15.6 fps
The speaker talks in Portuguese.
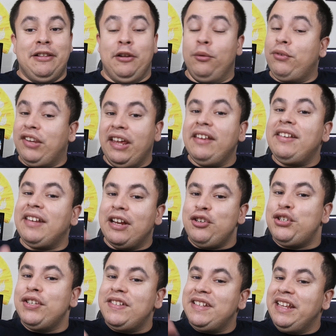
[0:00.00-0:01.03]
Não sei se a
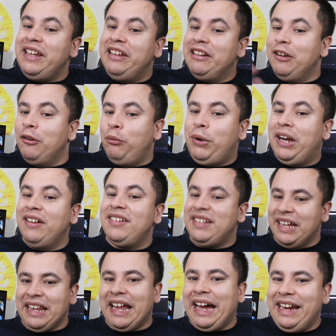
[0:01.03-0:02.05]
Disney não
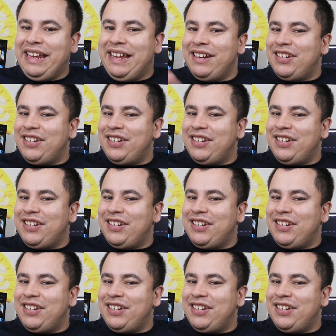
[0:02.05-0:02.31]
cancelar,